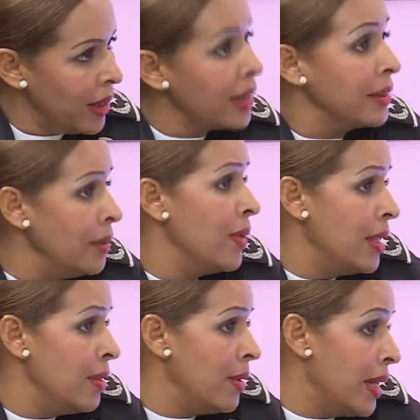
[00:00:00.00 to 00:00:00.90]

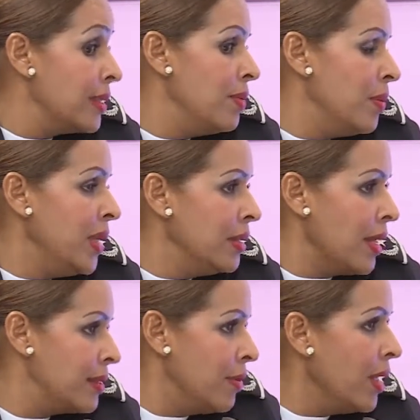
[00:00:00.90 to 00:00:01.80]
activada, activamente,
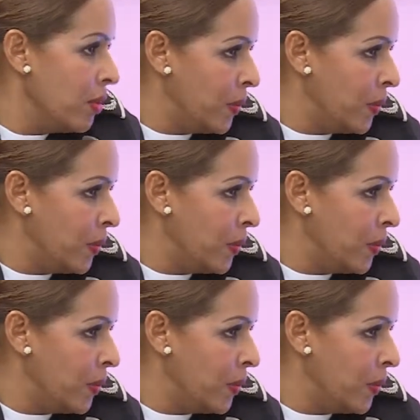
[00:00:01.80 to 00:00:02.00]
activado.